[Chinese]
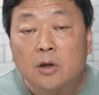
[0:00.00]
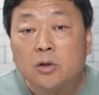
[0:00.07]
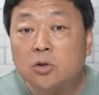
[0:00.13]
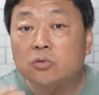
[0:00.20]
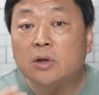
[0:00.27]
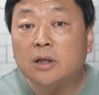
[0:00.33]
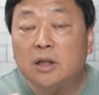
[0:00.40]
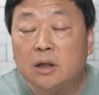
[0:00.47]
就
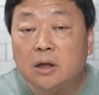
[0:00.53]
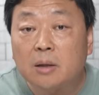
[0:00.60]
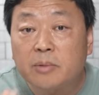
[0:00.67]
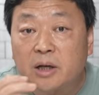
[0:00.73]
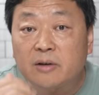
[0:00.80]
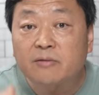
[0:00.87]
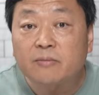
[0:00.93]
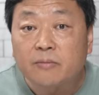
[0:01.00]
算你个
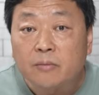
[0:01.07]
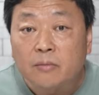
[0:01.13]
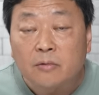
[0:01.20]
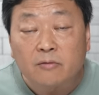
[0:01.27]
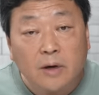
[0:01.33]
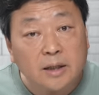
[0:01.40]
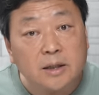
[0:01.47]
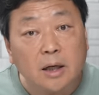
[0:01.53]
别人
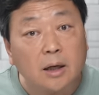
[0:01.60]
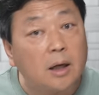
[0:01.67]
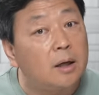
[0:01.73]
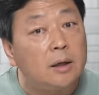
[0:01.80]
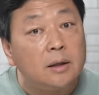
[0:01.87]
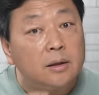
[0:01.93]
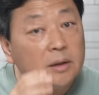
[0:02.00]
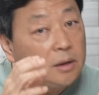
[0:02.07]
发现了，
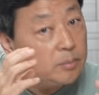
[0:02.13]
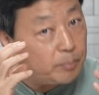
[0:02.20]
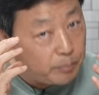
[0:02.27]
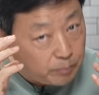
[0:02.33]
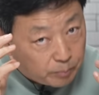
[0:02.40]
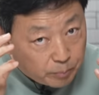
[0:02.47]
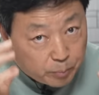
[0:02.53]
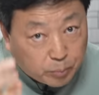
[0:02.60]
你
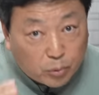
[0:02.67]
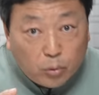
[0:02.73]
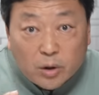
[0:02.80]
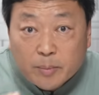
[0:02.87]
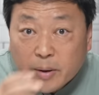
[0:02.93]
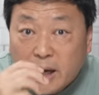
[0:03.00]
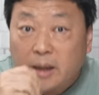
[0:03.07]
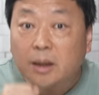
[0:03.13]
不
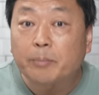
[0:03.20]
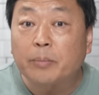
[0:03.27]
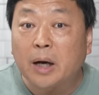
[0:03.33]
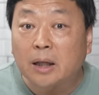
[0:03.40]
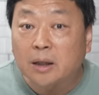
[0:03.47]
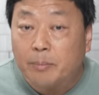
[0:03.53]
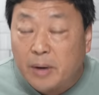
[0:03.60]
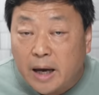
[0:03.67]
会拍的，
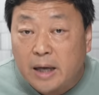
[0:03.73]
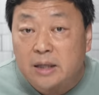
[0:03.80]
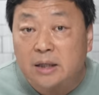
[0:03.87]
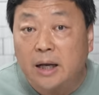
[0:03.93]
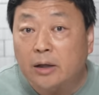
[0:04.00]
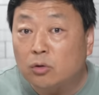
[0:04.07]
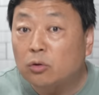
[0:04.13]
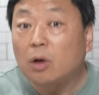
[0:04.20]
把它拍下
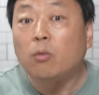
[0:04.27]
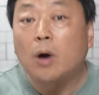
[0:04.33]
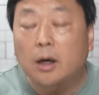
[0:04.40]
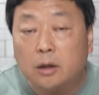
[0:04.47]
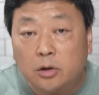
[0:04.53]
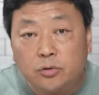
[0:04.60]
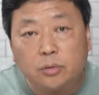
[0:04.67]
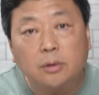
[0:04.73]
来弄到
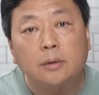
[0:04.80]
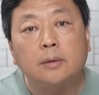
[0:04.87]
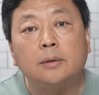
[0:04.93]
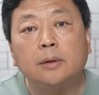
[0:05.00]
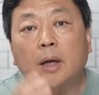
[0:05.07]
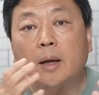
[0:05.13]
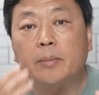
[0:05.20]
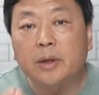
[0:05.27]
网上去，
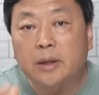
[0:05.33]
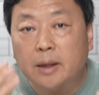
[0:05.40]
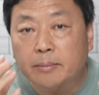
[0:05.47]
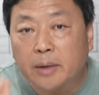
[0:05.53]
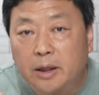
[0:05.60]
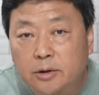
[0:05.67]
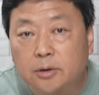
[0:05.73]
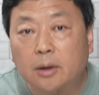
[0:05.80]
他们也
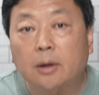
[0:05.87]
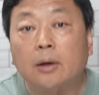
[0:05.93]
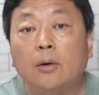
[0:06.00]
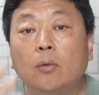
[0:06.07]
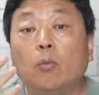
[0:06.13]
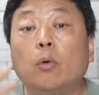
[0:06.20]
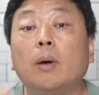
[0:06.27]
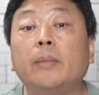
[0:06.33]
没事儿，
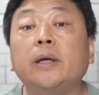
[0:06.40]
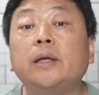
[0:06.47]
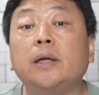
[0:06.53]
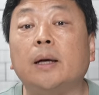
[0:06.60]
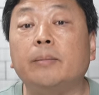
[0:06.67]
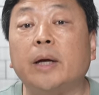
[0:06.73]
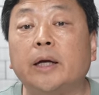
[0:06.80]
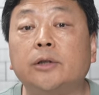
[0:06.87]
我们
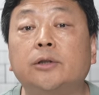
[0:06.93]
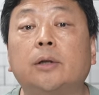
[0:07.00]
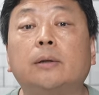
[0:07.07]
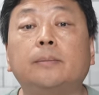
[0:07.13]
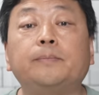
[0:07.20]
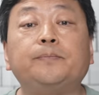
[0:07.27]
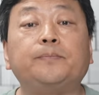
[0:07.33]
也没事儿。